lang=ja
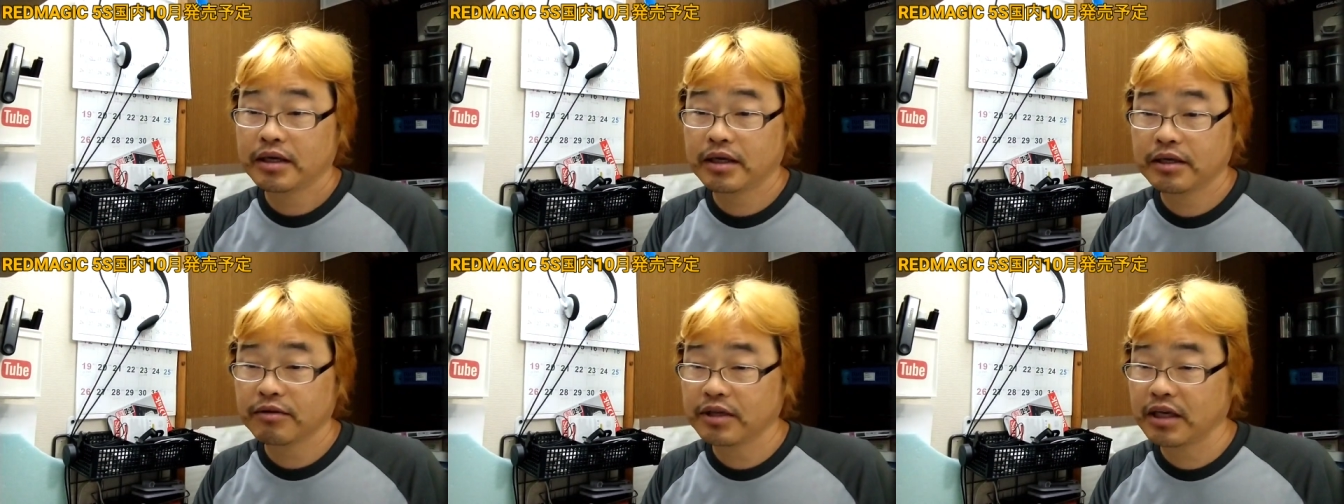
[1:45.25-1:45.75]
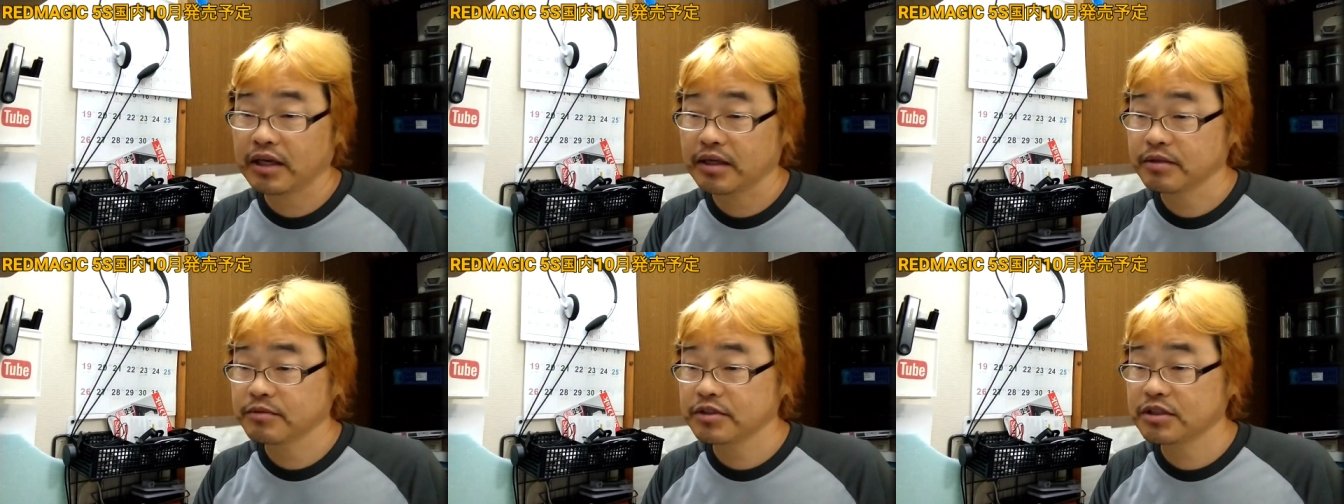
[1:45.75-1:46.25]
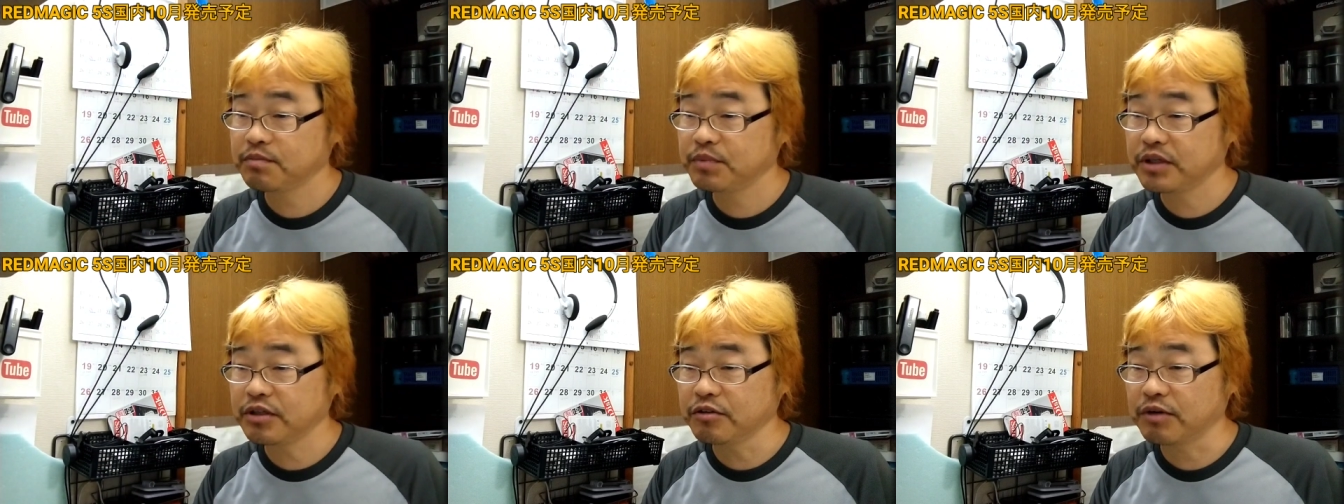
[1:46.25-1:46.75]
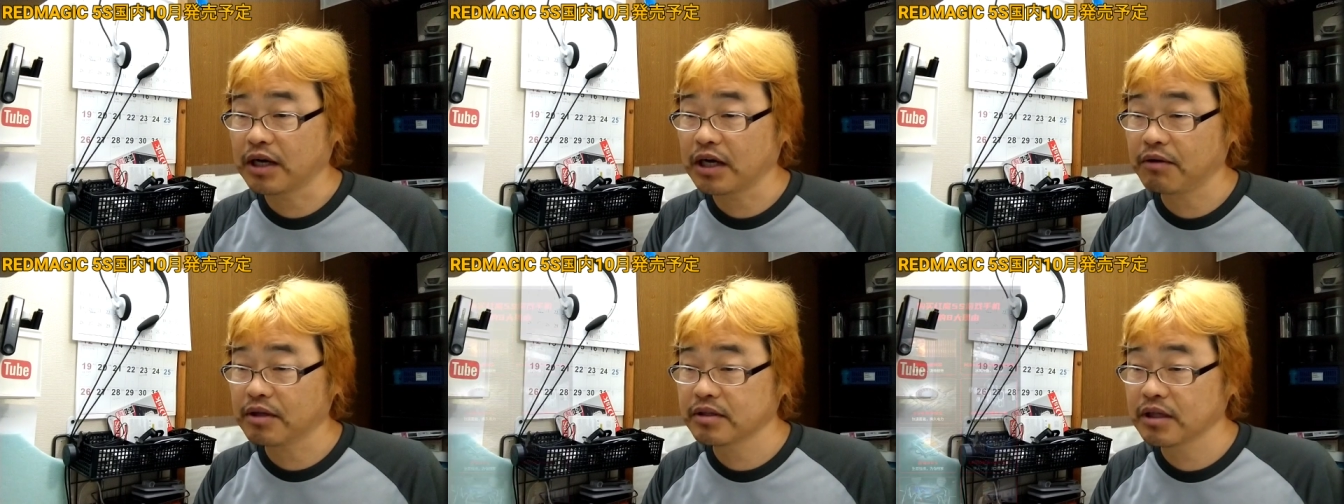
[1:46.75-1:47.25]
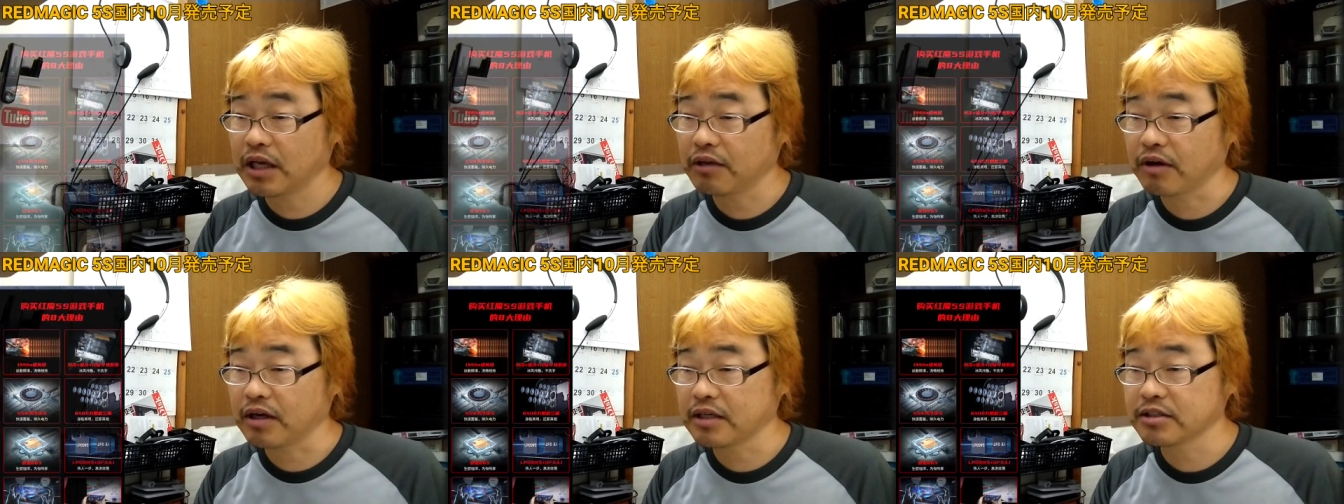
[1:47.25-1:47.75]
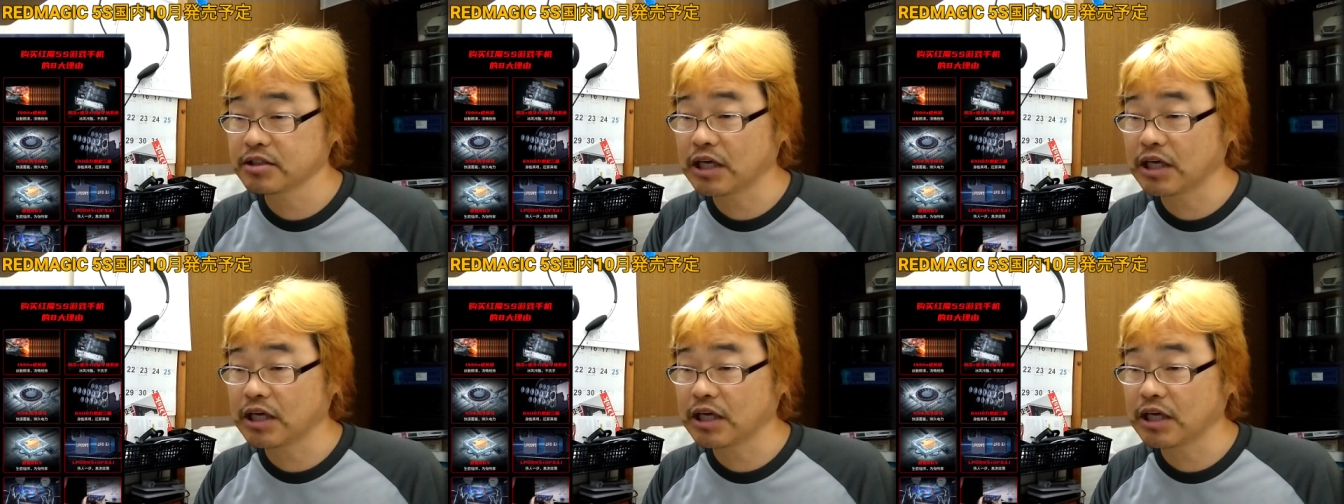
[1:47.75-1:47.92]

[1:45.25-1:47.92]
えっ、ー、とね、CPU は変わってないのかな。